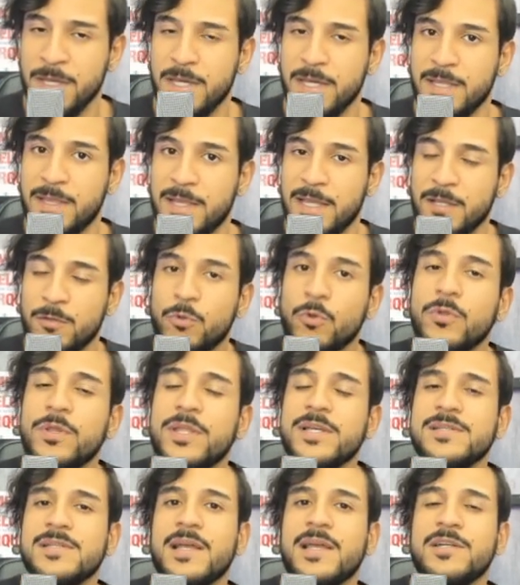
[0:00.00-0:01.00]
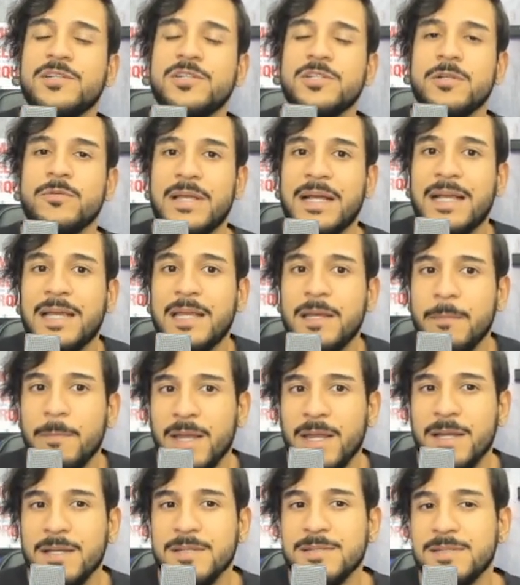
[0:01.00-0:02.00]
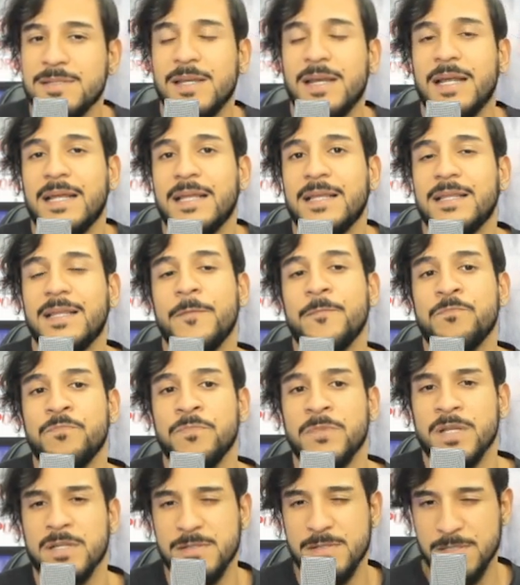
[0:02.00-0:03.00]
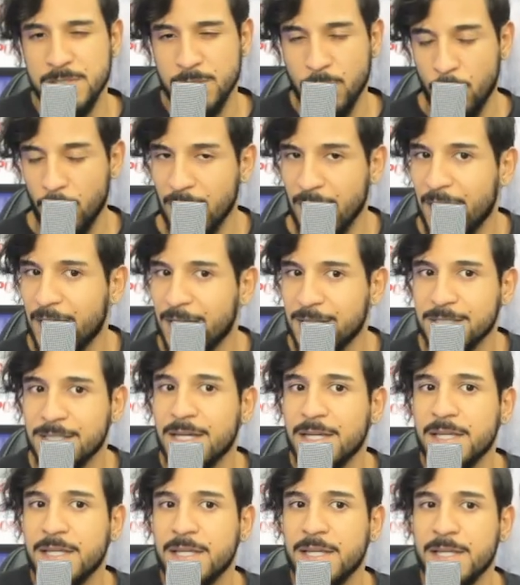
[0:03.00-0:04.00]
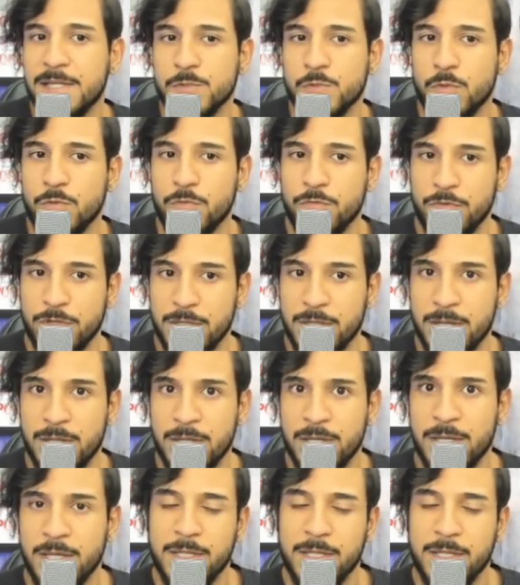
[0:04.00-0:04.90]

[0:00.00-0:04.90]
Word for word: E tem toda essa questão da Crimeia ser ainda desenrolada e resolvida.